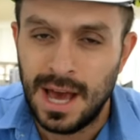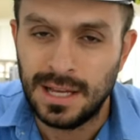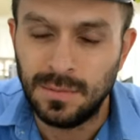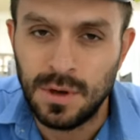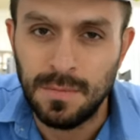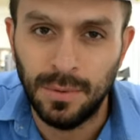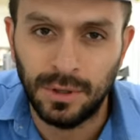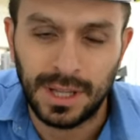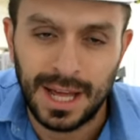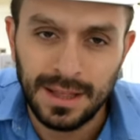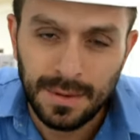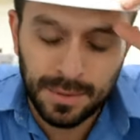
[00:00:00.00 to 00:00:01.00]
Es muy
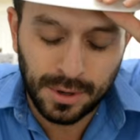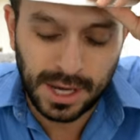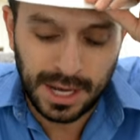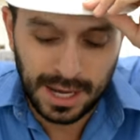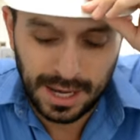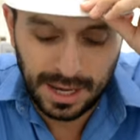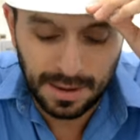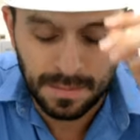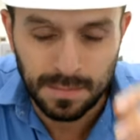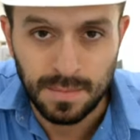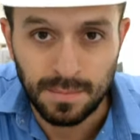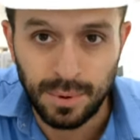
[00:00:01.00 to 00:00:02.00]
importante porque
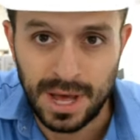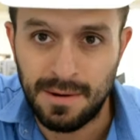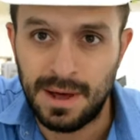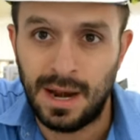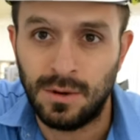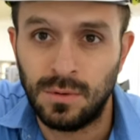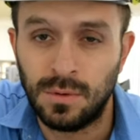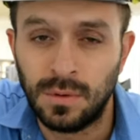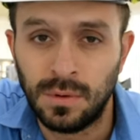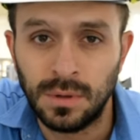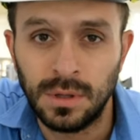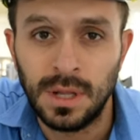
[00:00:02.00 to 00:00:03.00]
puede haber
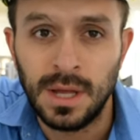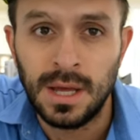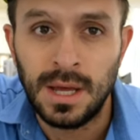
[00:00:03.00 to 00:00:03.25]
algún